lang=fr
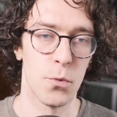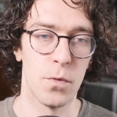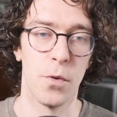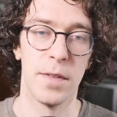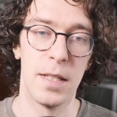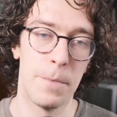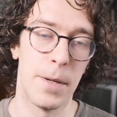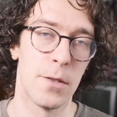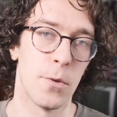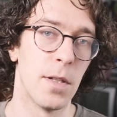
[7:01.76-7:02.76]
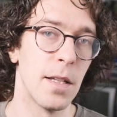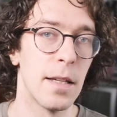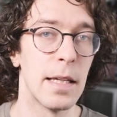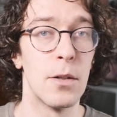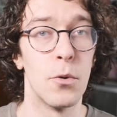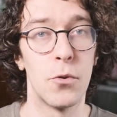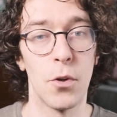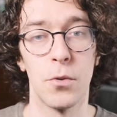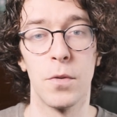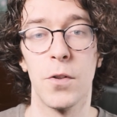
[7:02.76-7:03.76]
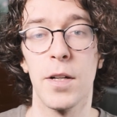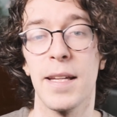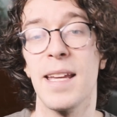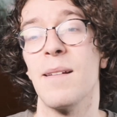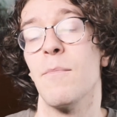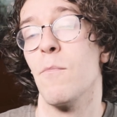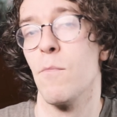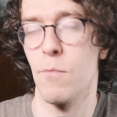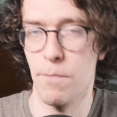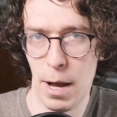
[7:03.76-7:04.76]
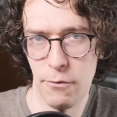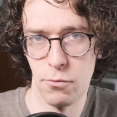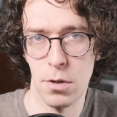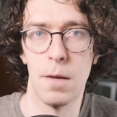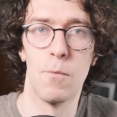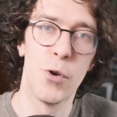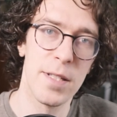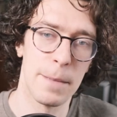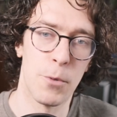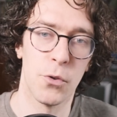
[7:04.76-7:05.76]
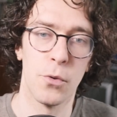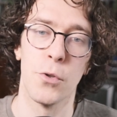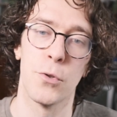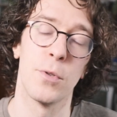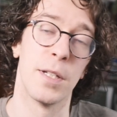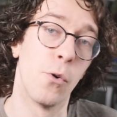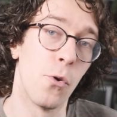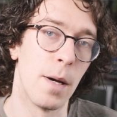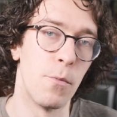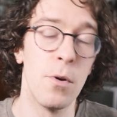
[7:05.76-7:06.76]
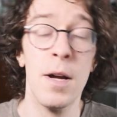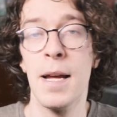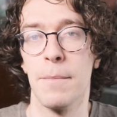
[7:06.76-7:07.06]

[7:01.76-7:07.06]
sont souvent dépassionnées et le turnover y est parfois moins important que sur les gros labos,